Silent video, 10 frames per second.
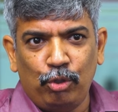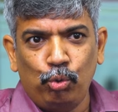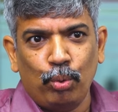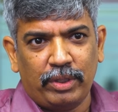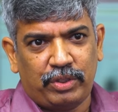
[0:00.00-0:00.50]

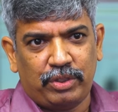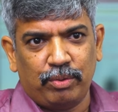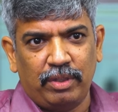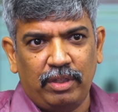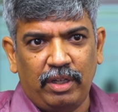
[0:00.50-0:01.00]
யூஎஸ்
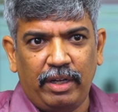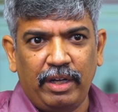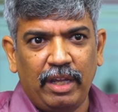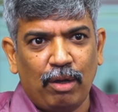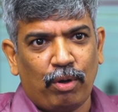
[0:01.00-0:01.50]
வந்து
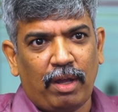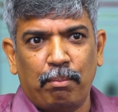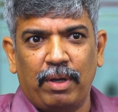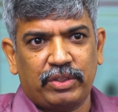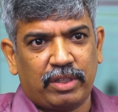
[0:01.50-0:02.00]
இந்தியாவோட
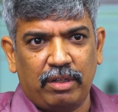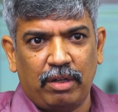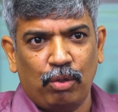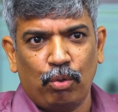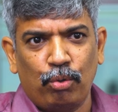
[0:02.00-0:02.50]
அம்பாசிடர்
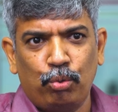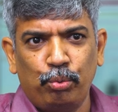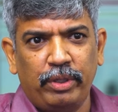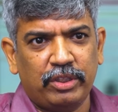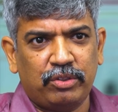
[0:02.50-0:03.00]
அது ஒரு டூ
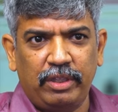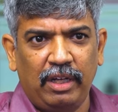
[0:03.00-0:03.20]
இயர்ஸ்